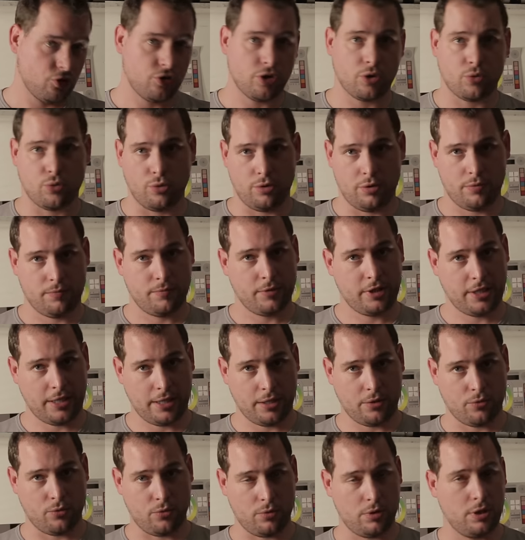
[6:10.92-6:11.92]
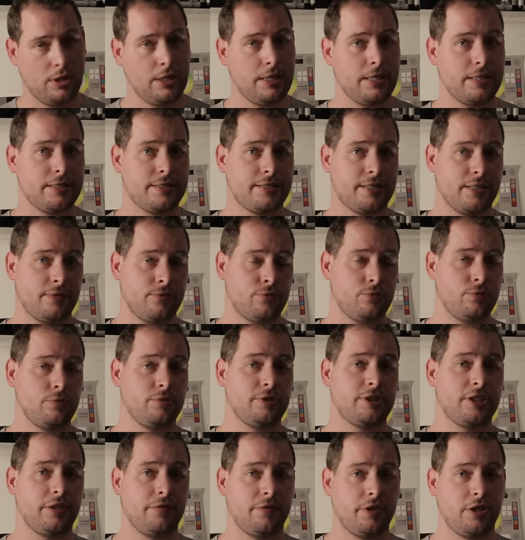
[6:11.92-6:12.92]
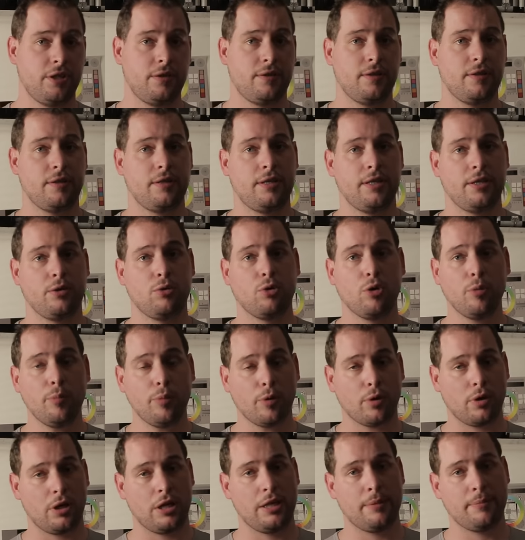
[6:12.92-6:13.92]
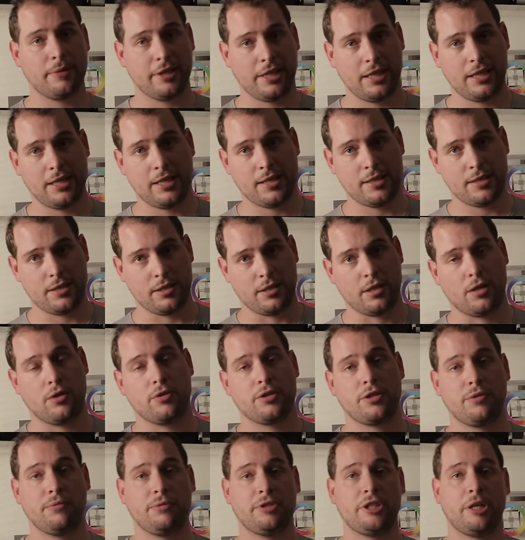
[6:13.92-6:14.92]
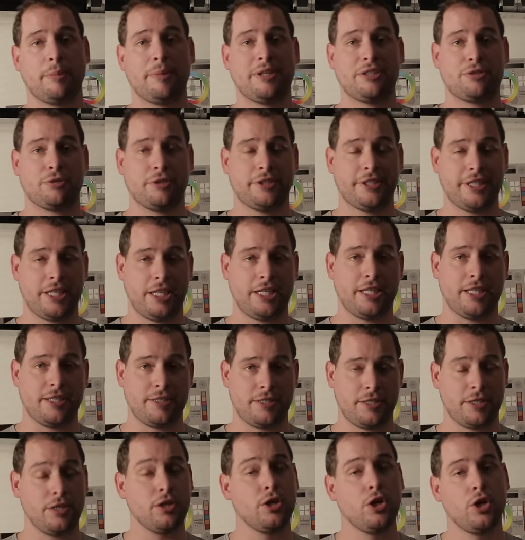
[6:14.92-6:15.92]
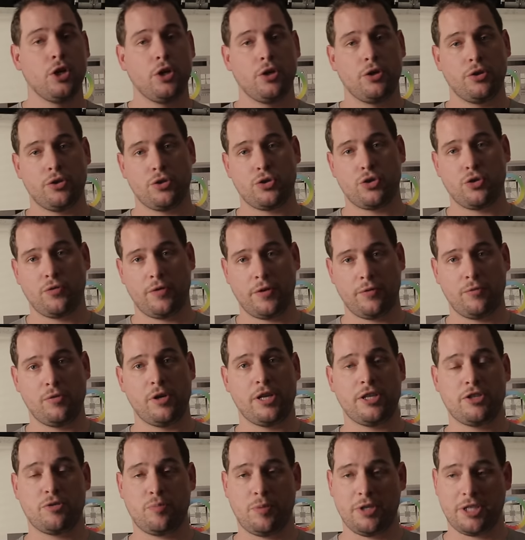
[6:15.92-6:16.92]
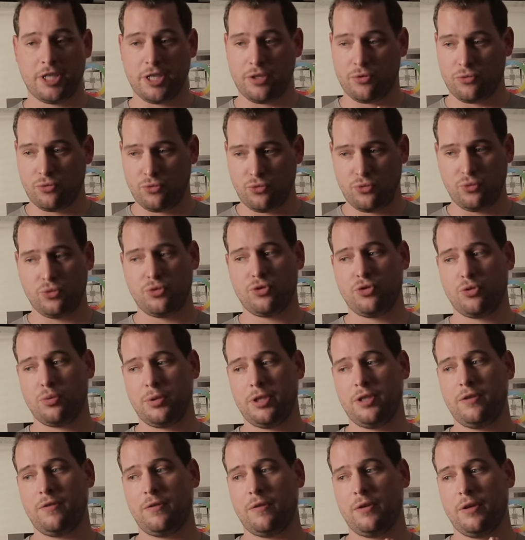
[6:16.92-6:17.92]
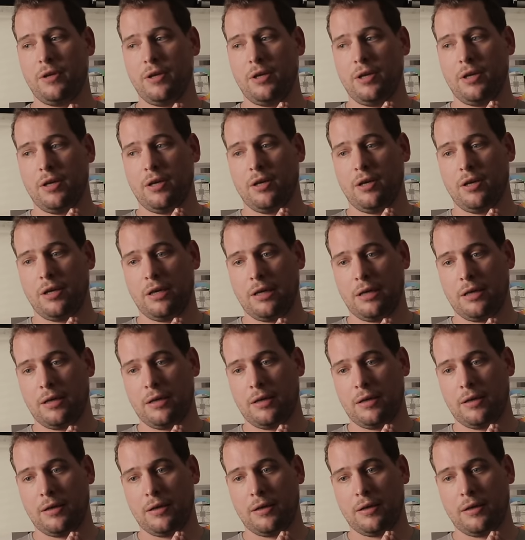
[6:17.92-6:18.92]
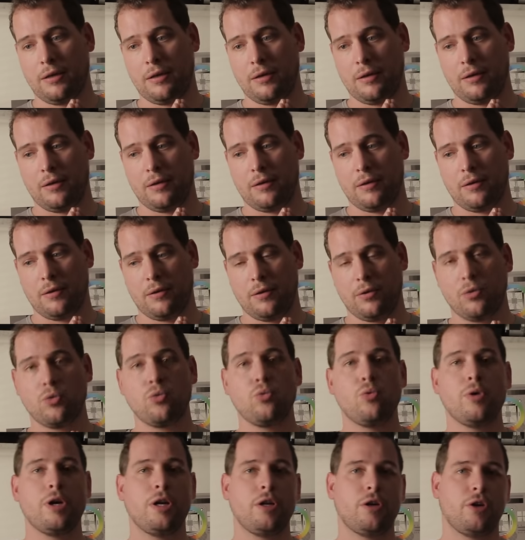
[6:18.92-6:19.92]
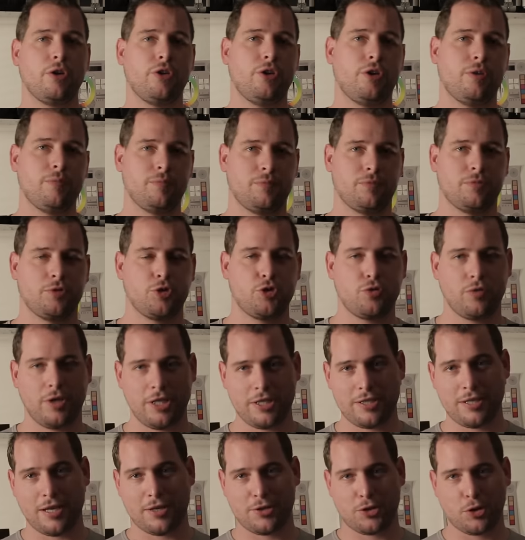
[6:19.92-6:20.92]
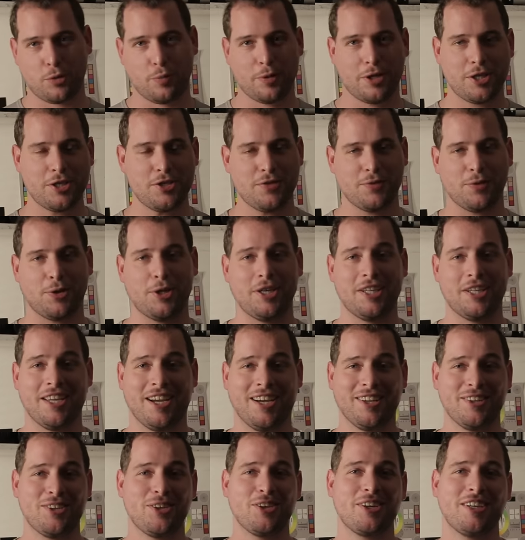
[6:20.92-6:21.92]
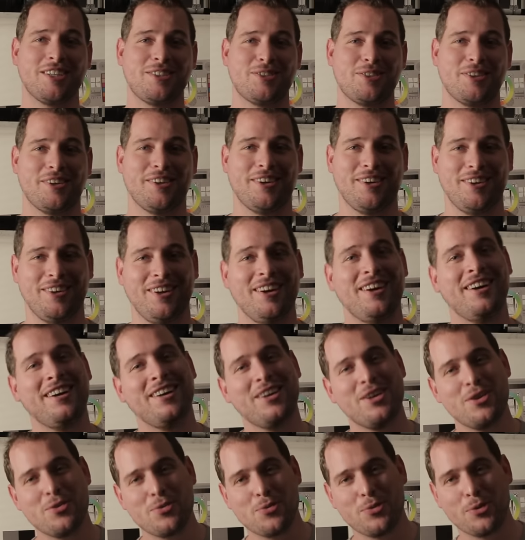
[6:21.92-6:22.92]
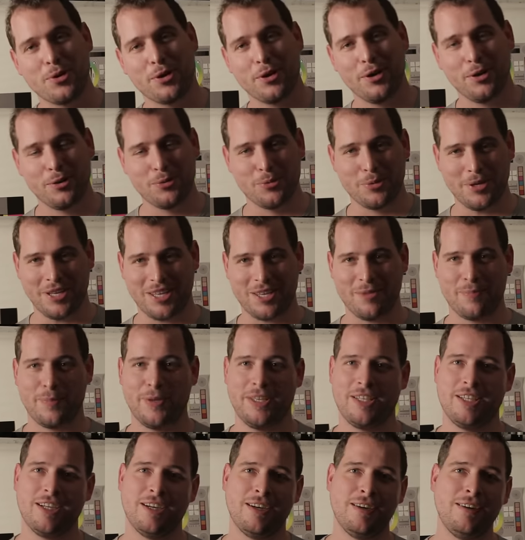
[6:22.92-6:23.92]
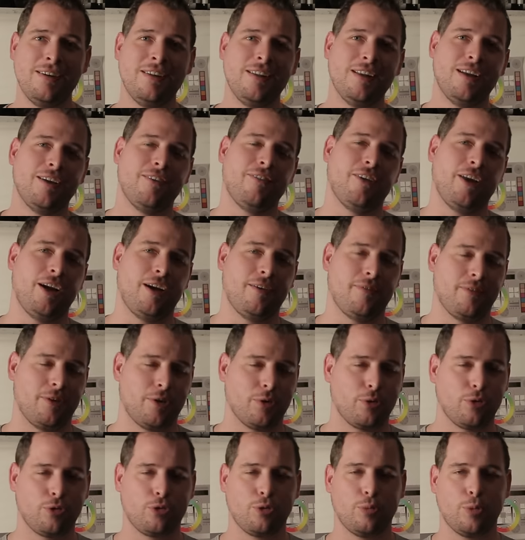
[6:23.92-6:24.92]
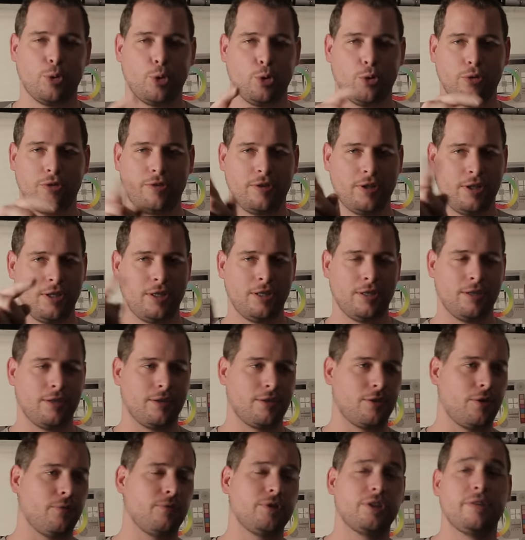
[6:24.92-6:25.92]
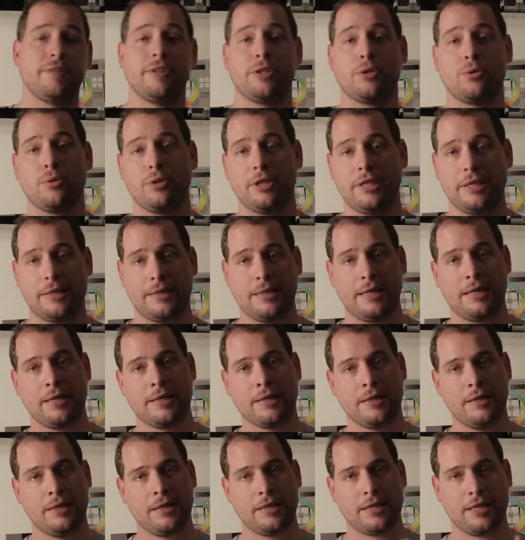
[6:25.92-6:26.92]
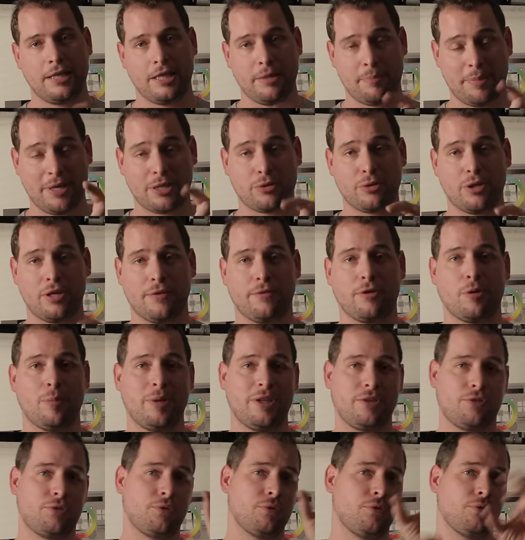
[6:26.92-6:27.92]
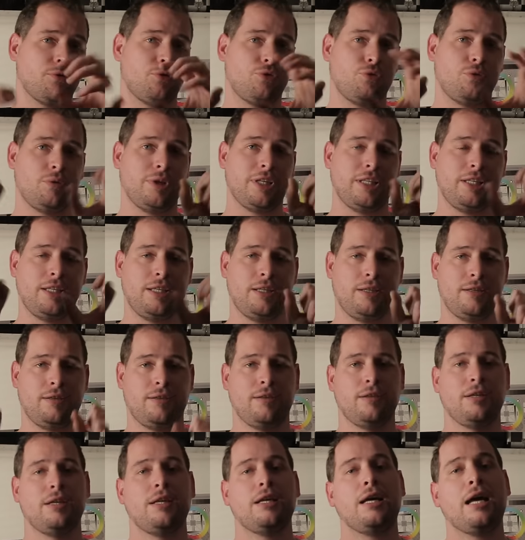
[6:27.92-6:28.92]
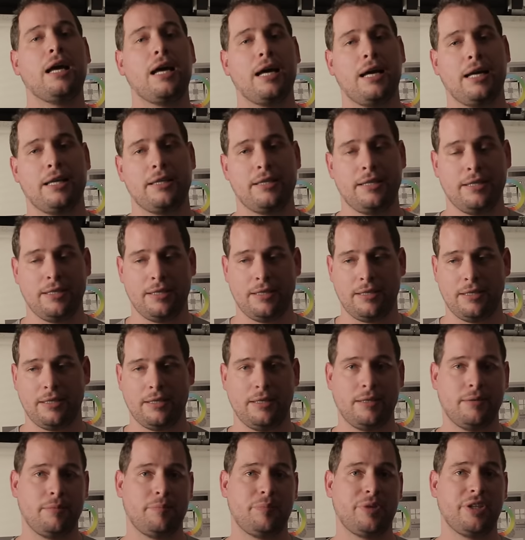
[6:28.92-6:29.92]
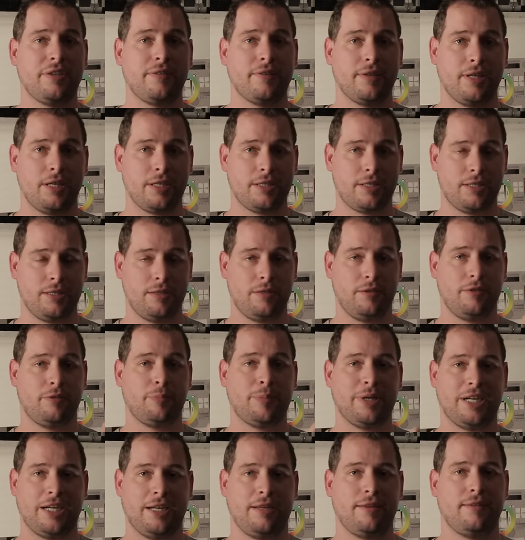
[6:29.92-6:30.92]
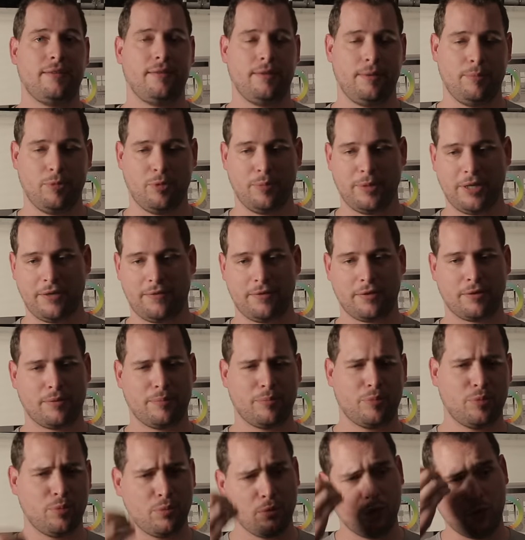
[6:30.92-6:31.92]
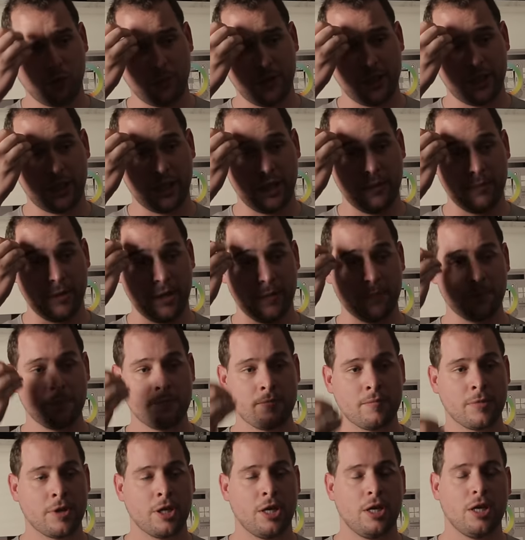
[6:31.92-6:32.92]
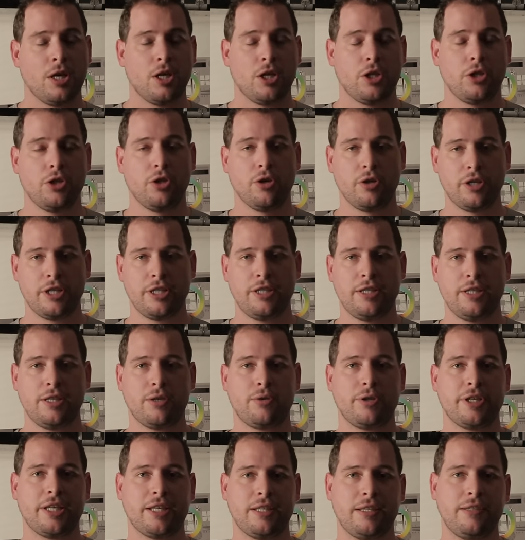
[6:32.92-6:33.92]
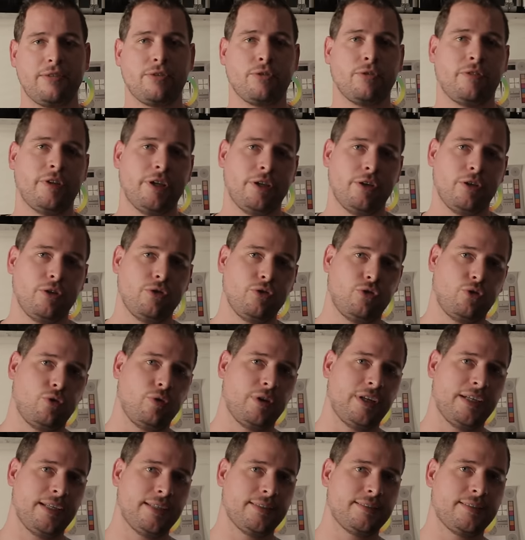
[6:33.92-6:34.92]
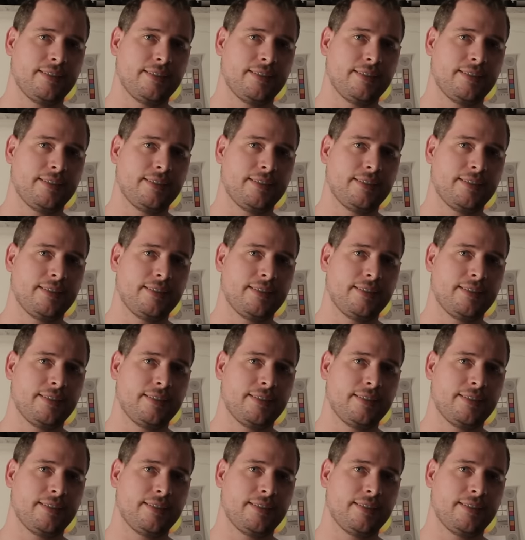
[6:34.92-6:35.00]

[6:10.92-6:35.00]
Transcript: C'est cool, très cool. Ça vous évite des gros problèmes d'aliasing. Alors si vous ne savez pas ce que c'est l'aliasing, je vais vous l'expliquer tout de suite. Euh, ou alors non, je vous laisse la surprise, vous regarderez sur euh, Google ou Wikipédia. Voilà, grosso modo, c'est euh, quand vous avez trop de détails, il y a des pertes d'informations dues à des, à des pixels qui disparaissent, et bon bref, c'est plus compliqué, mais dans l'idée, regardez ce que ça donne sur un